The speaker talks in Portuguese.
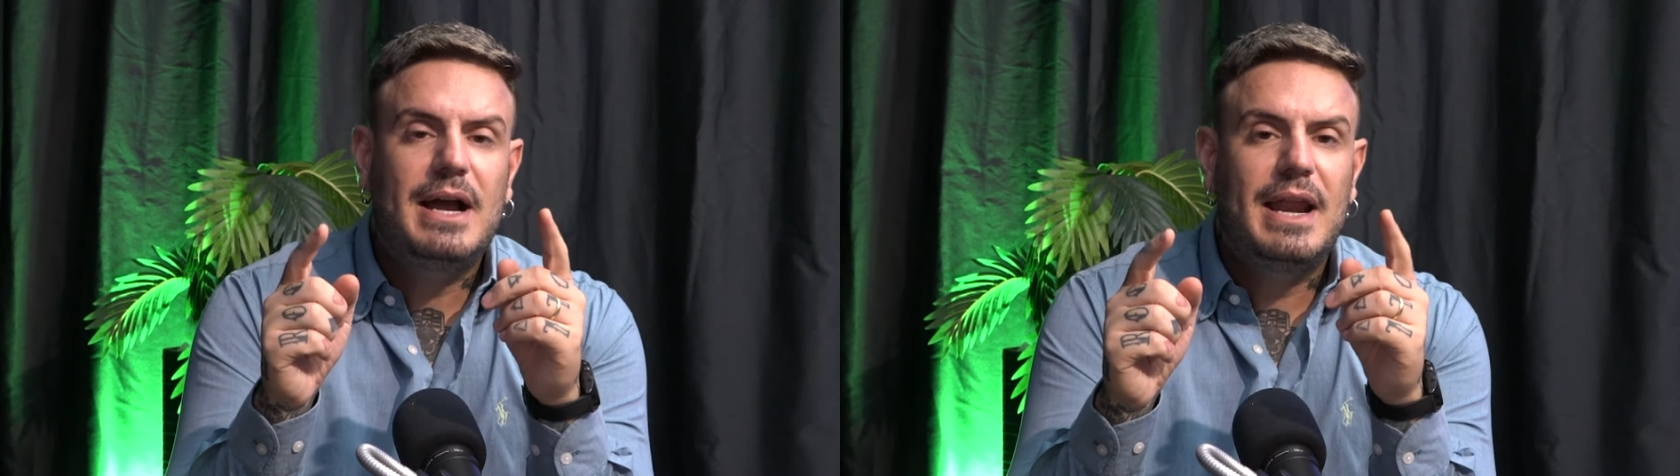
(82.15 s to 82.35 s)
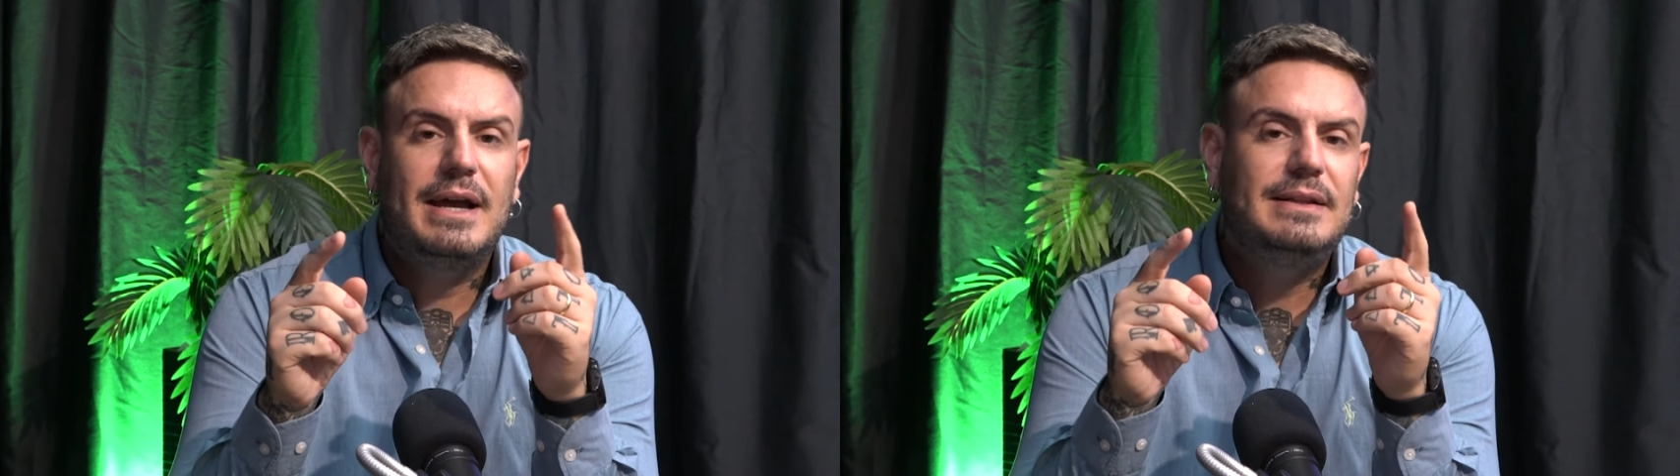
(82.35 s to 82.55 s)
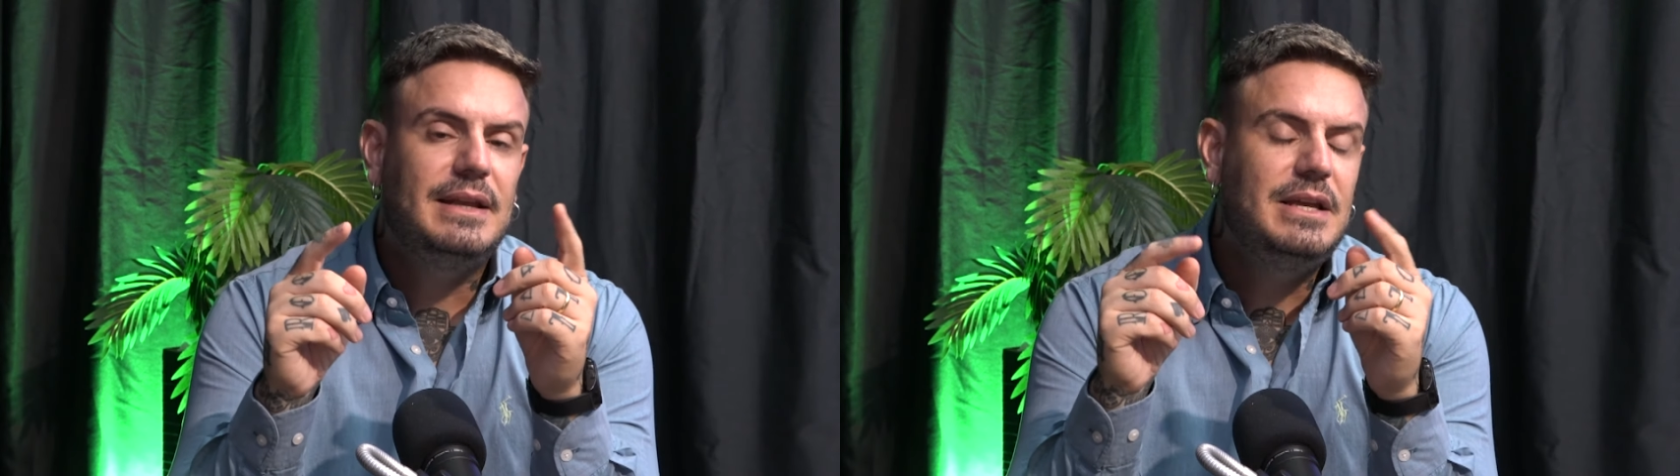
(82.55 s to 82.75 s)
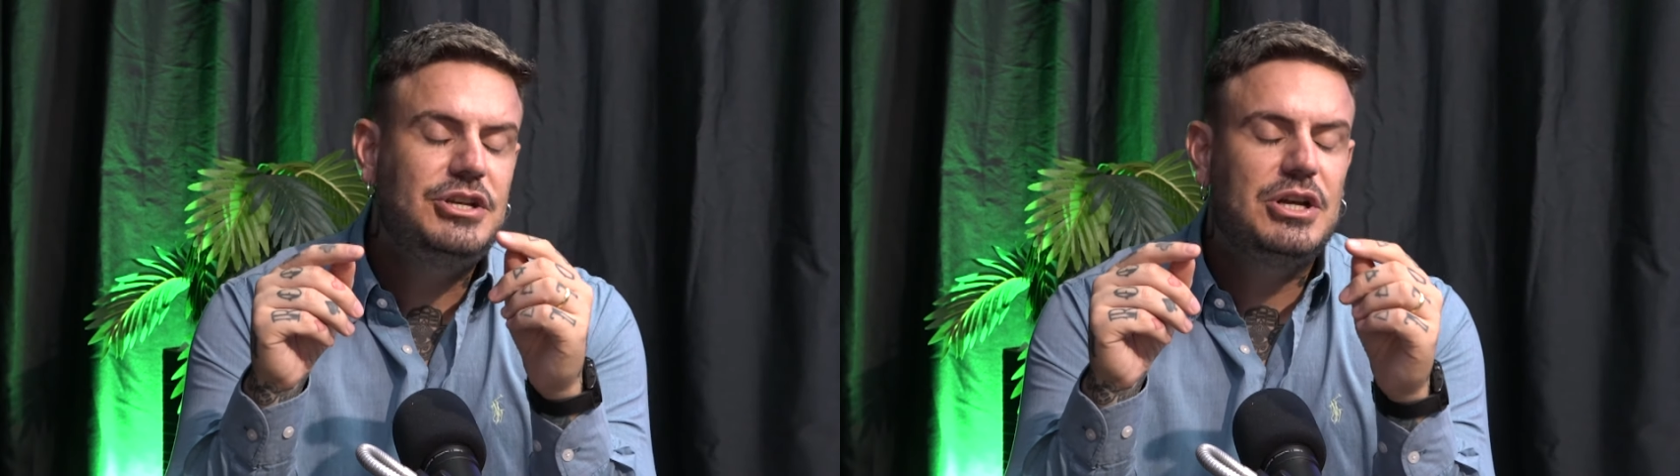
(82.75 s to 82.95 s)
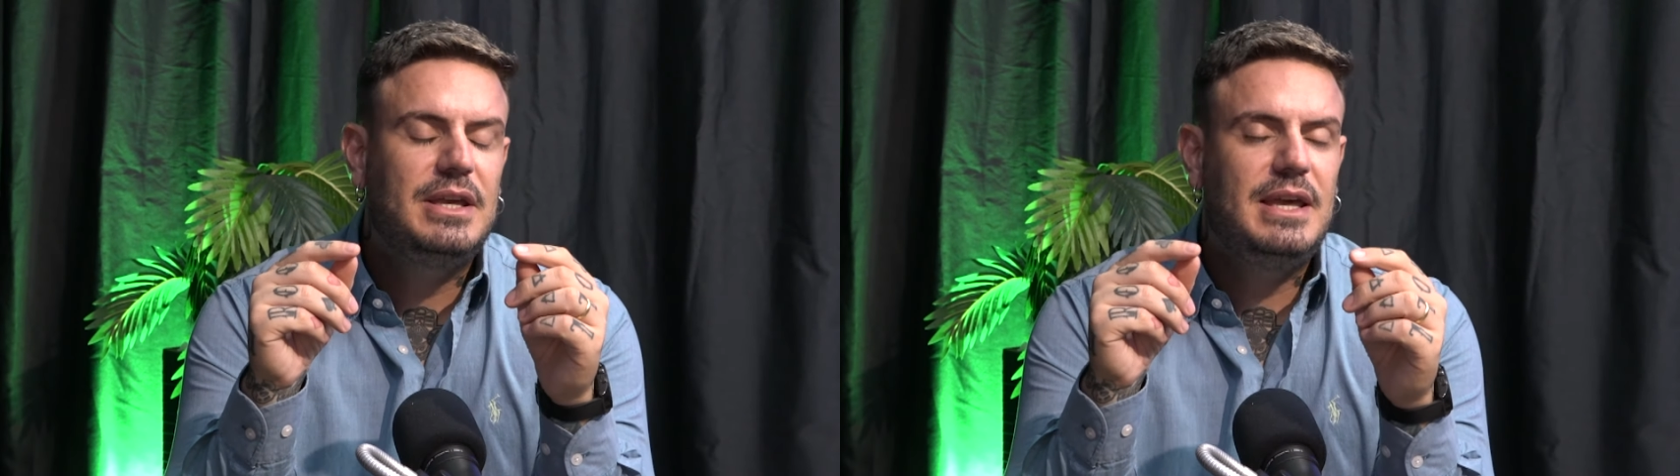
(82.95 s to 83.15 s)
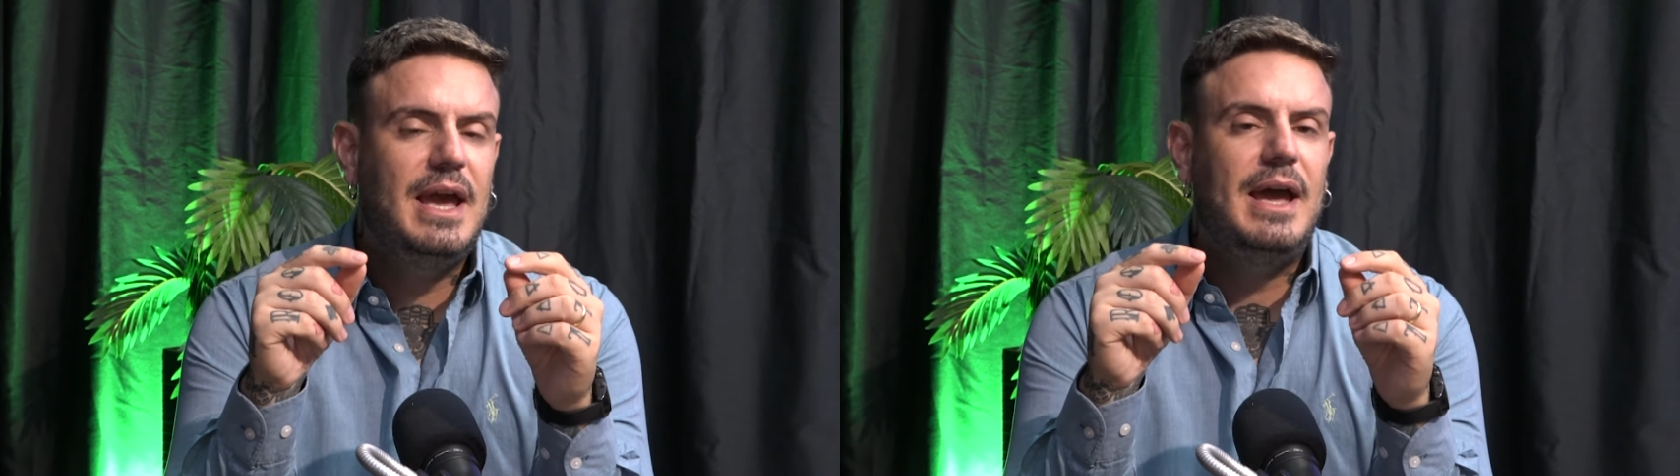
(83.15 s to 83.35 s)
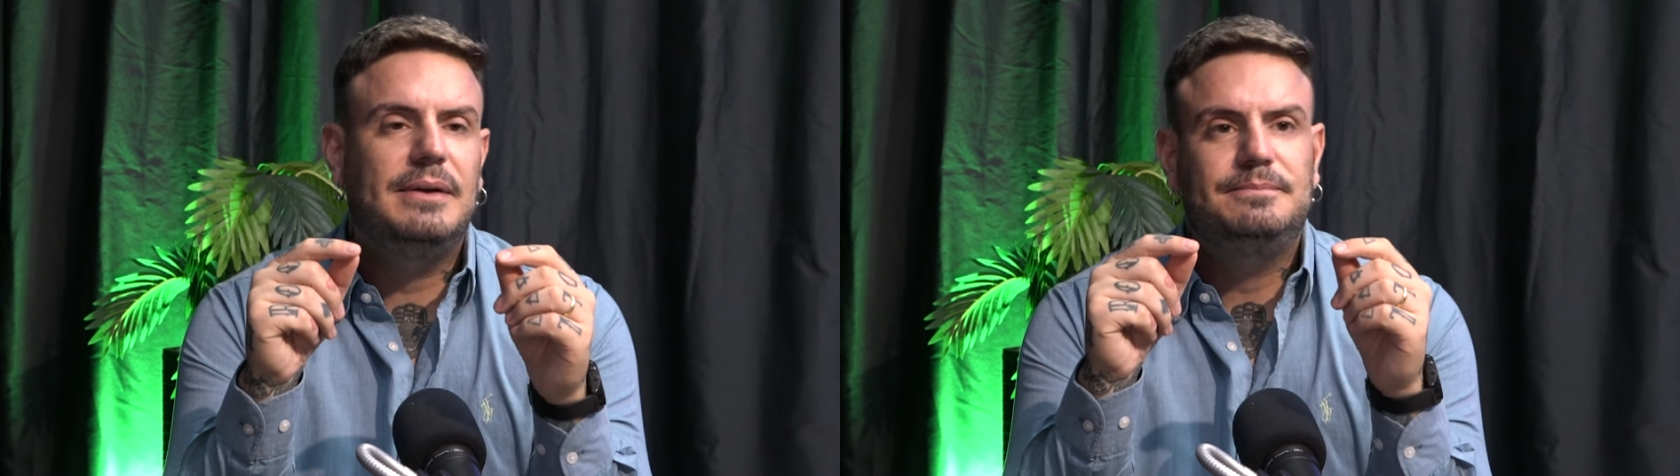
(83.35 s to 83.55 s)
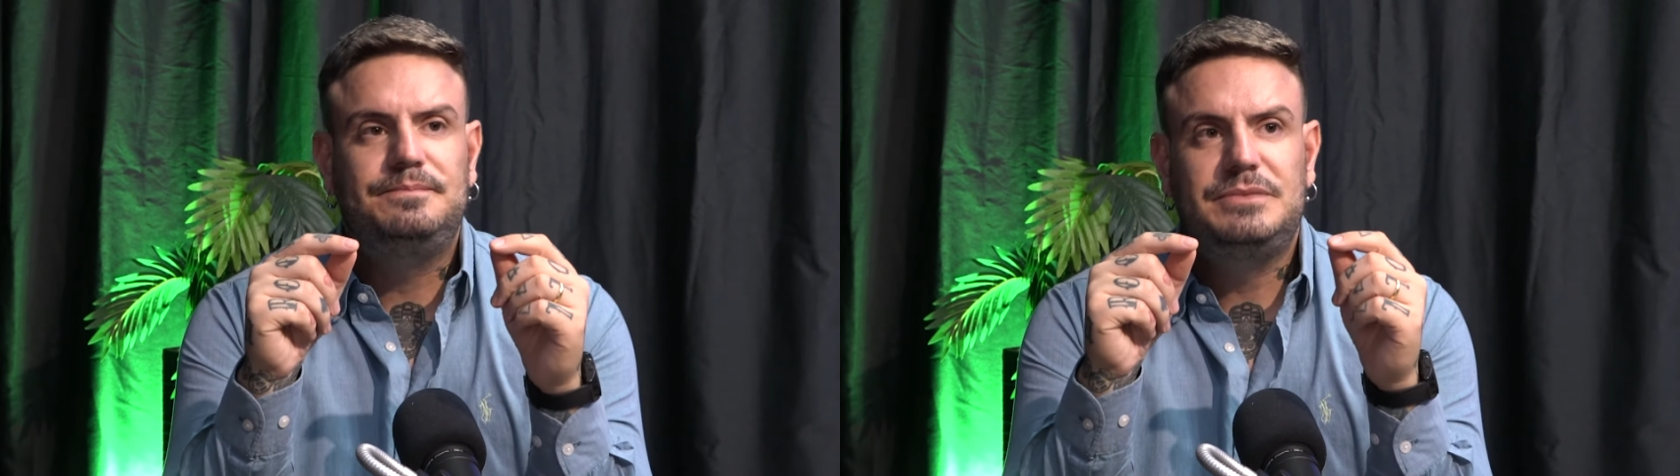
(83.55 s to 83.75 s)
característica que
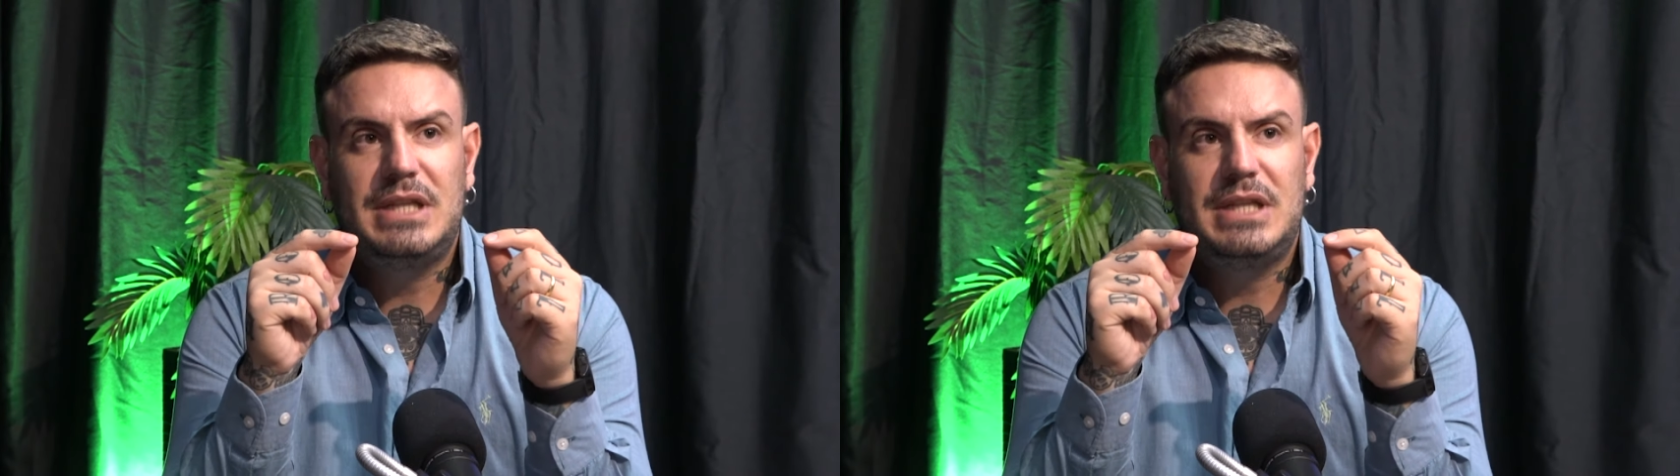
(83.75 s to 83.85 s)
é